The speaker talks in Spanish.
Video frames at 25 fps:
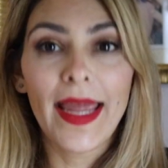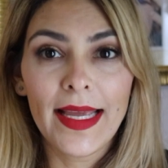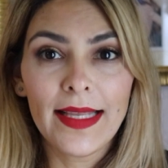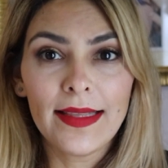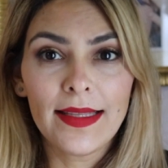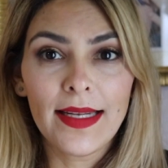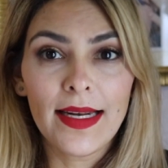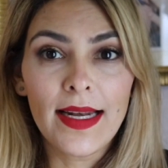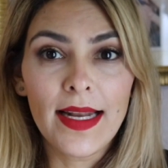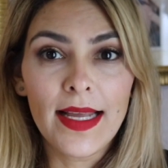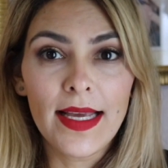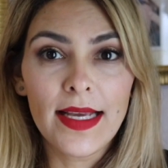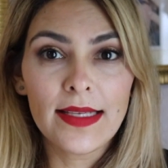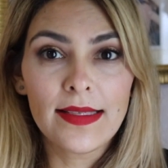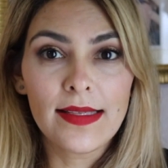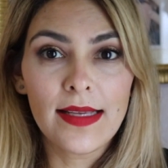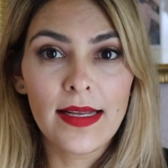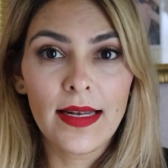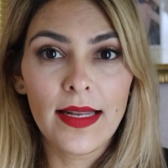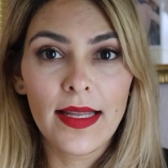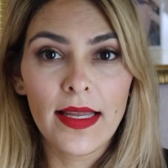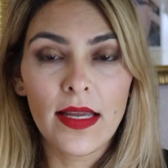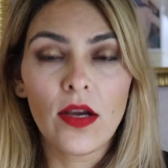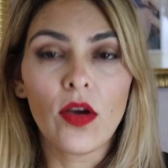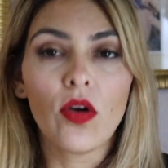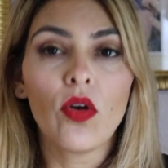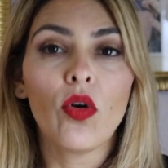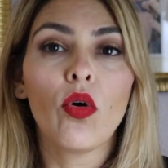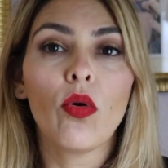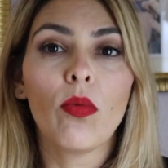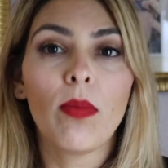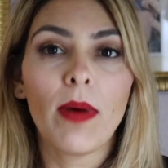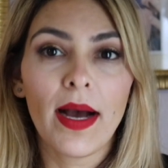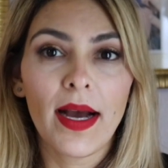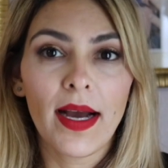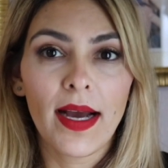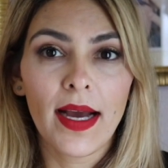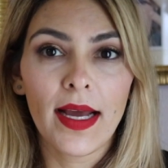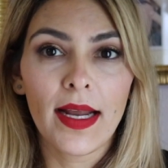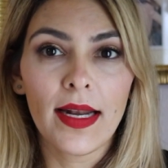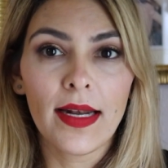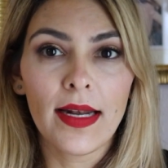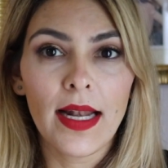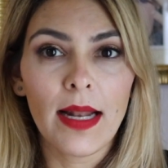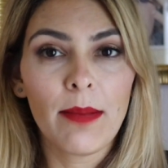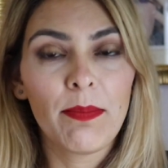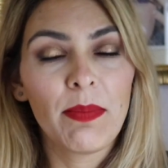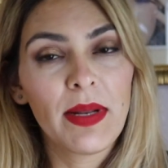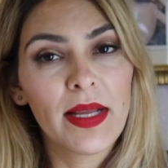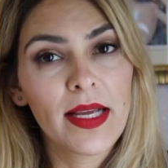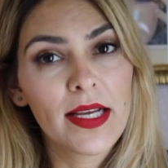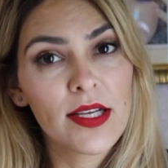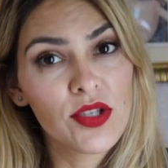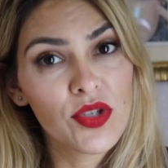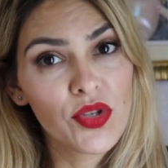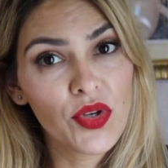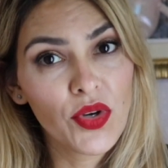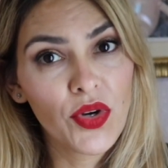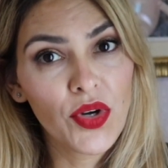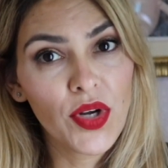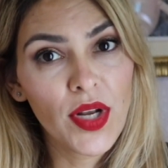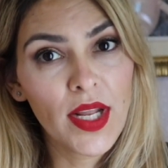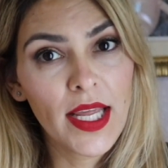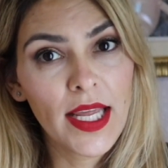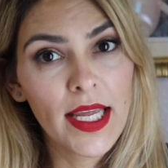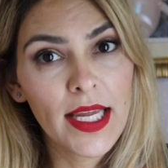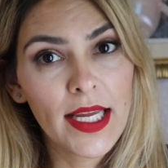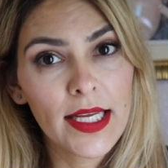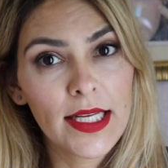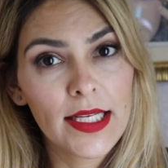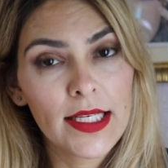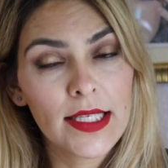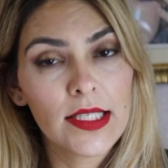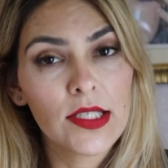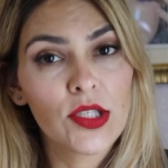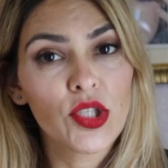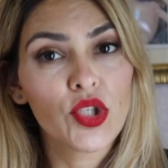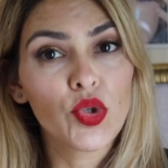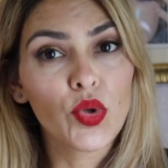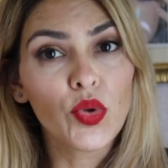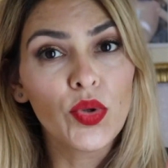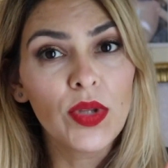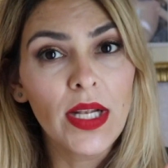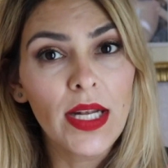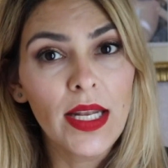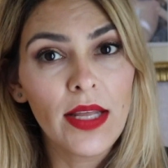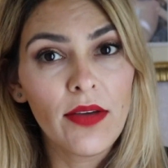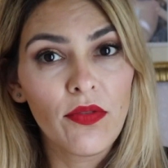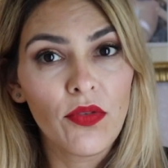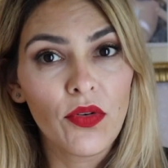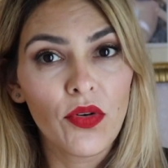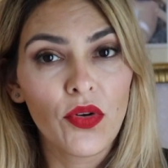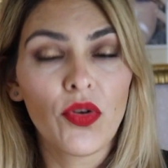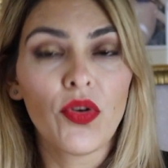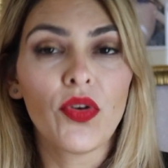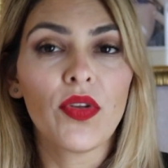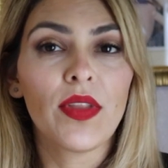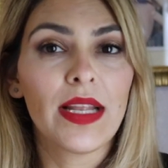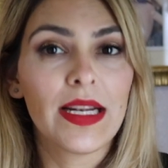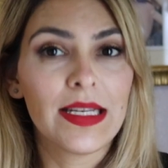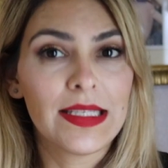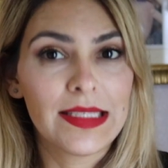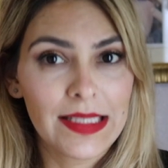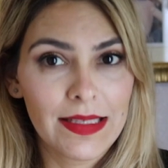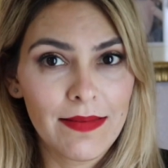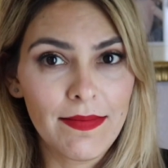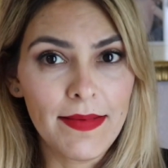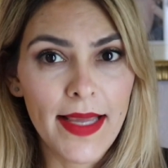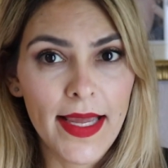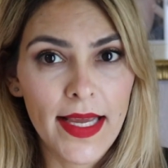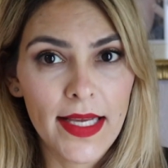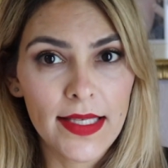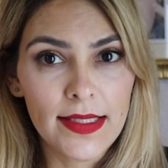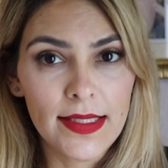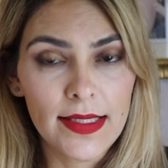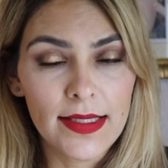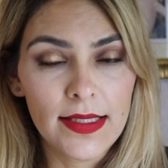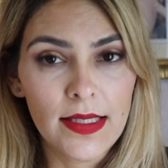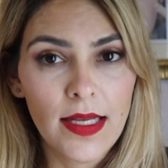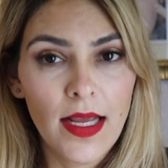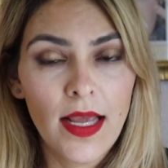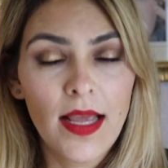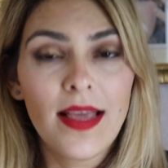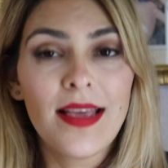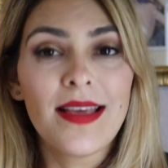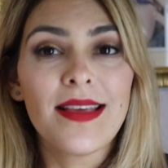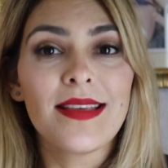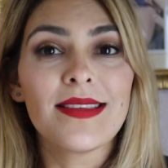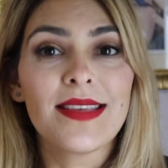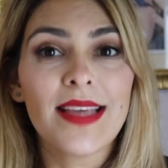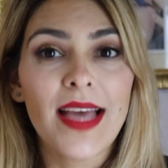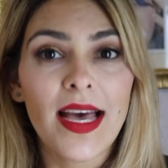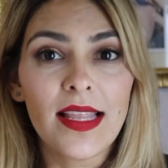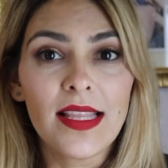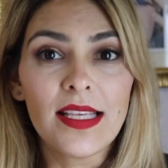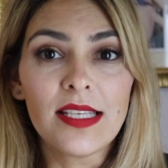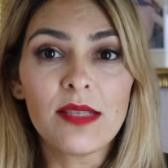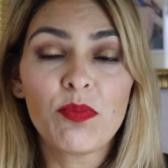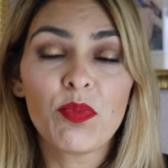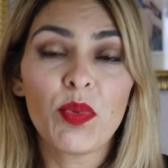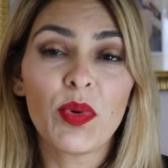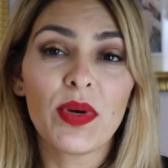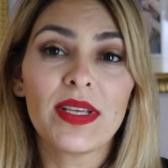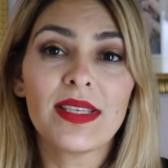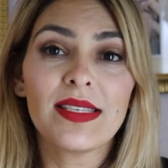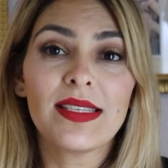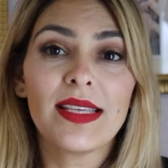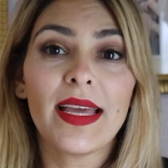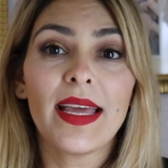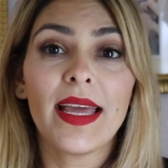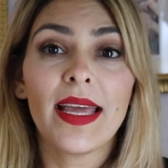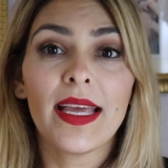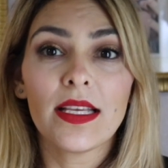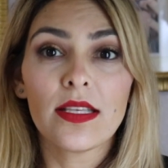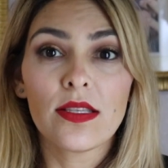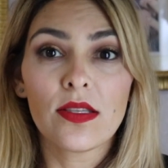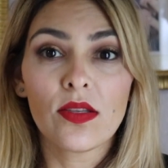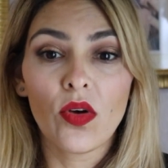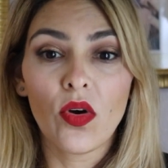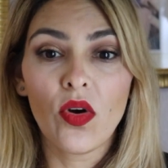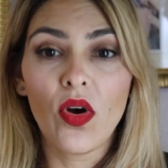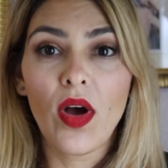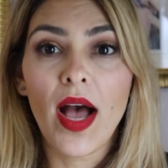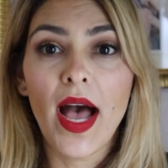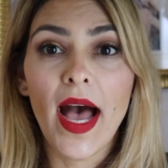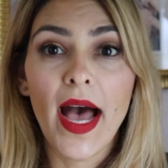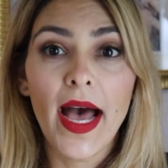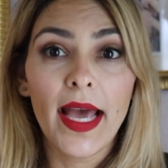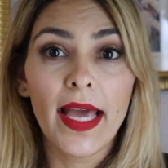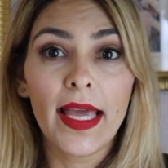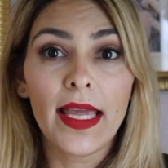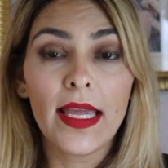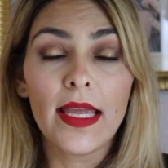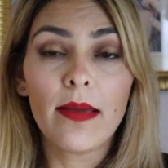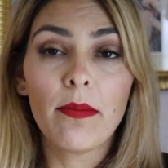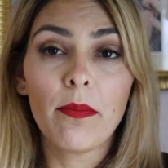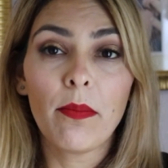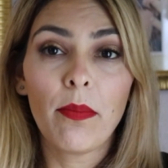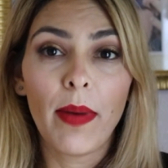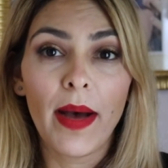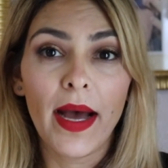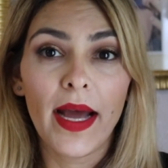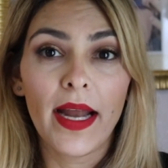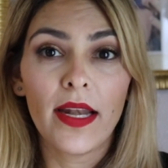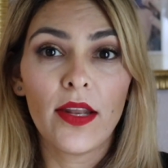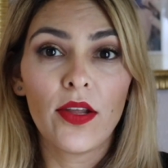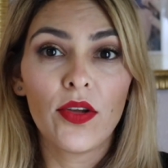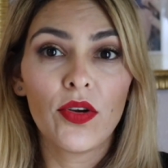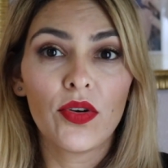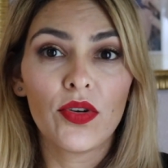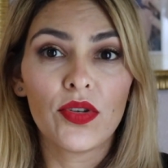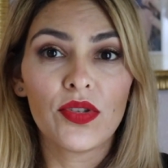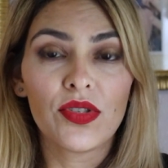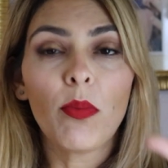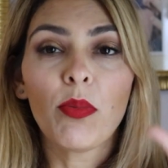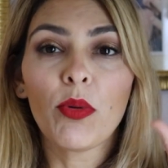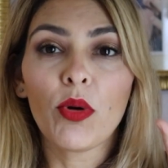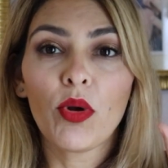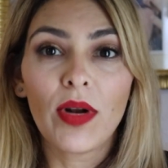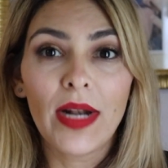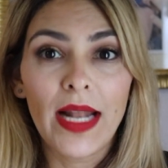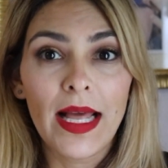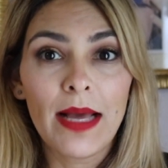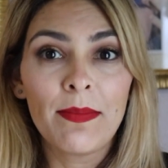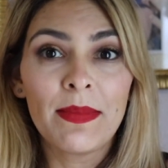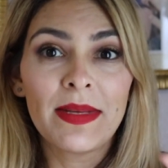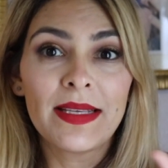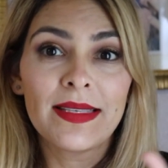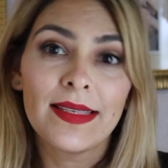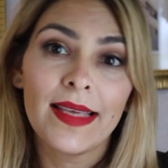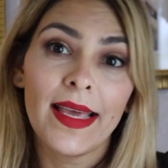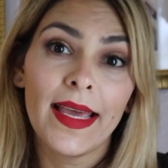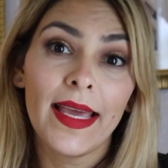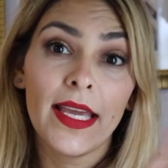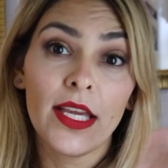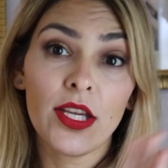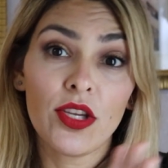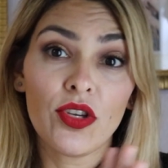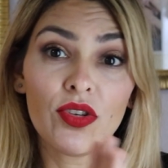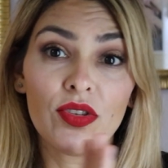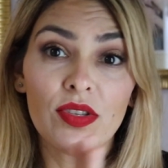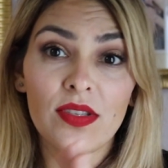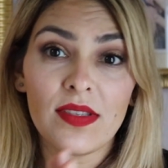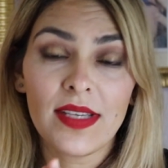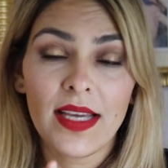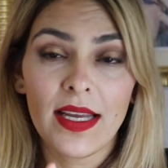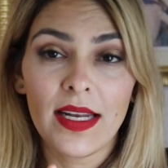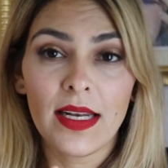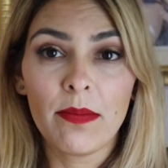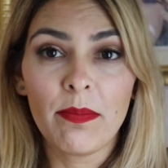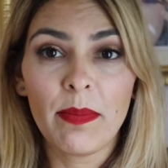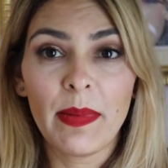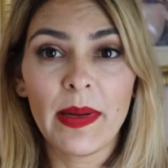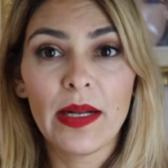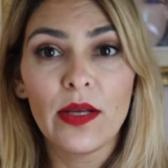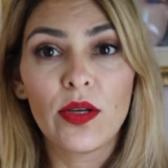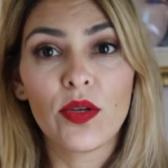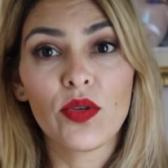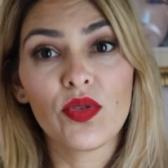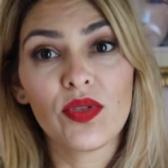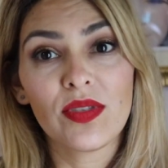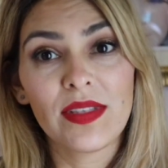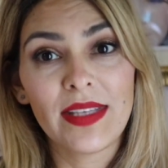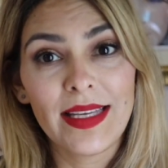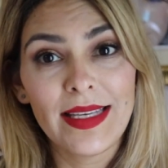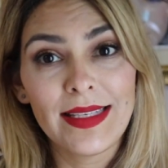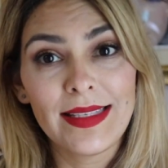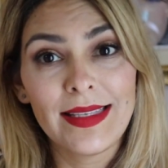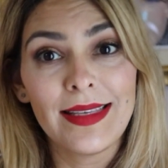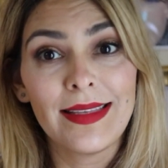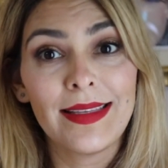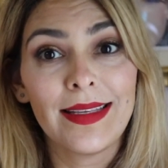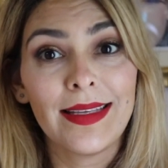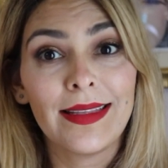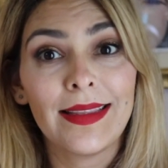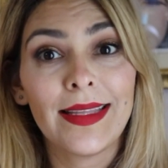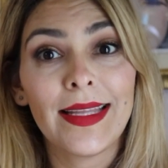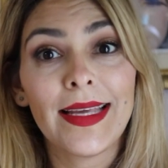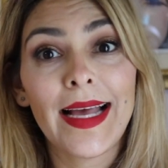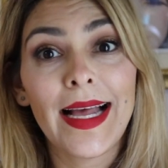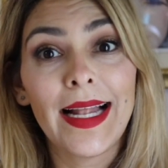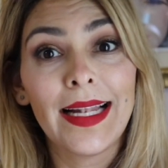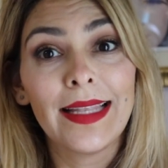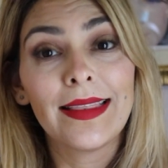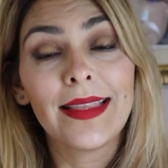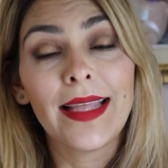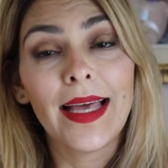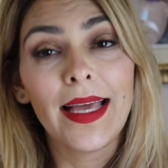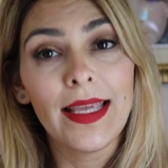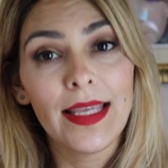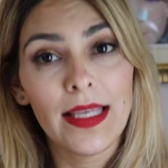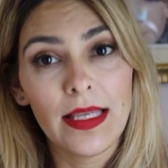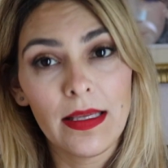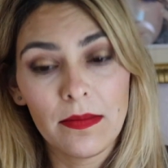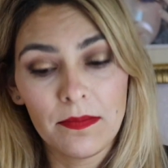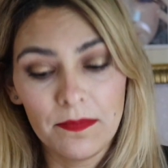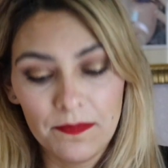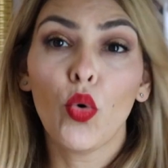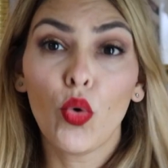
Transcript: Entran a ese link o bajan la aplicación en su teléfono del CBS ya después de eso hay varios programas que ellos tienen para que ustedes se den de alta ahí.